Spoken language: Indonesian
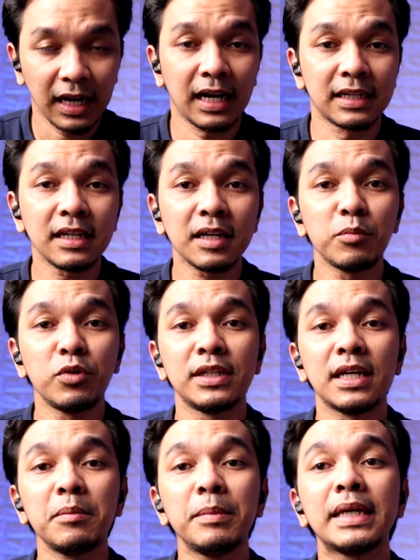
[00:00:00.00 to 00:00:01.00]
Karena
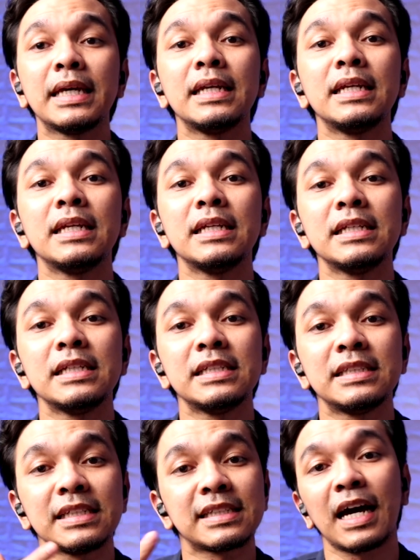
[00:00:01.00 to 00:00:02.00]
kemudian bikin
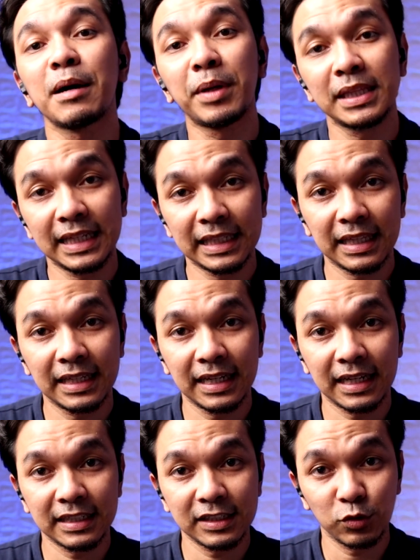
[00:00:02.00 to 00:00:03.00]
si sahabat kita
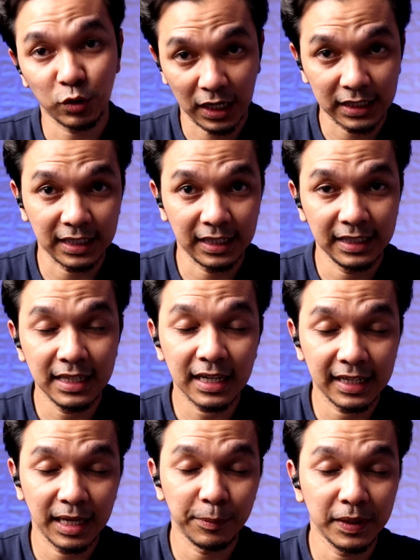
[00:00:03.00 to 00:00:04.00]
yang curhat ini,
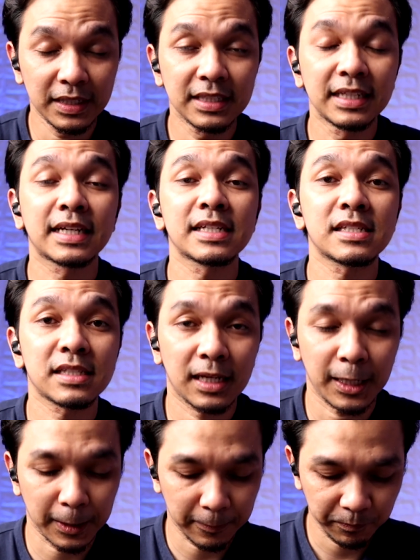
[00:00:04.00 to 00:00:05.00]
yang DM ini jadi
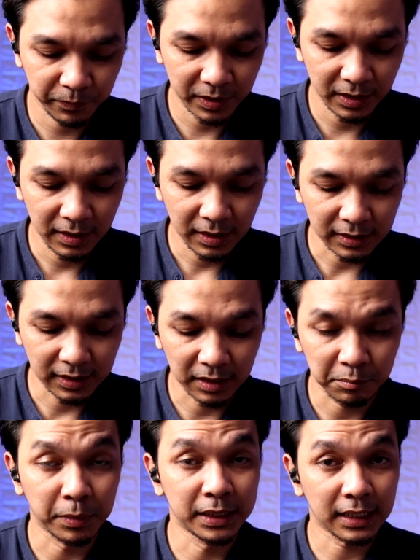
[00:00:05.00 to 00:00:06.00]
kesel.
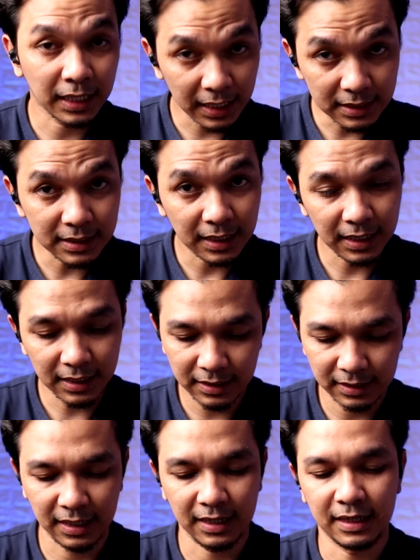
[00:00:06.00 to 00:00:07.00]
Dan benar
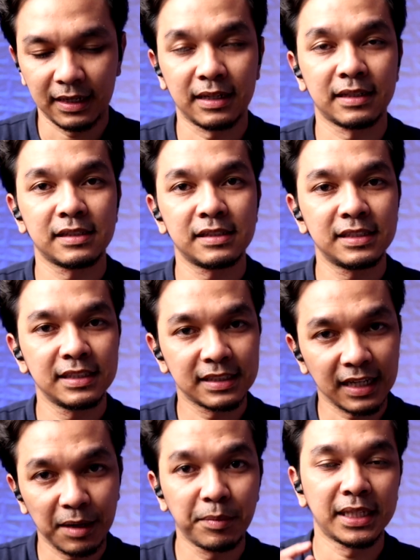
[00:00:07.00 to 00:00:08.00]
aja, nah si
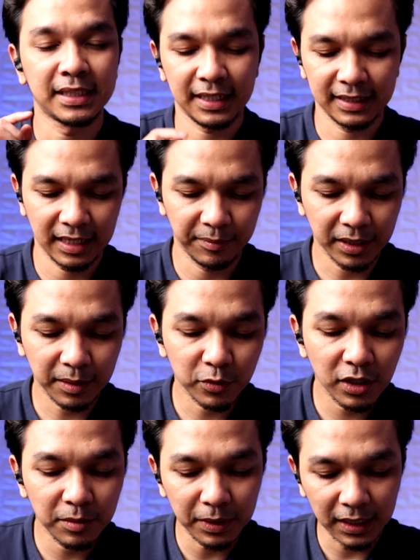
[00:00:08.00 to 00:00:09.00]
sahabat kita yang DM ini
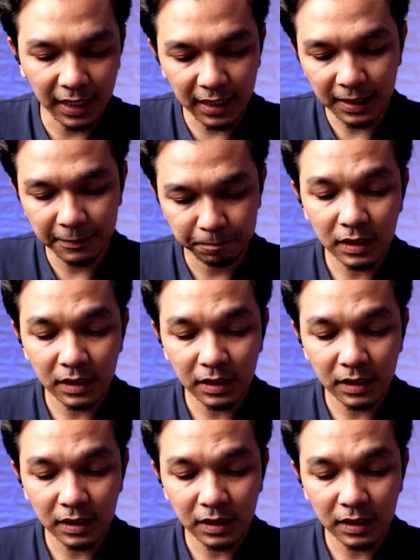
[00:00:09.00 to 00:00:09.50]
kemudian bilang,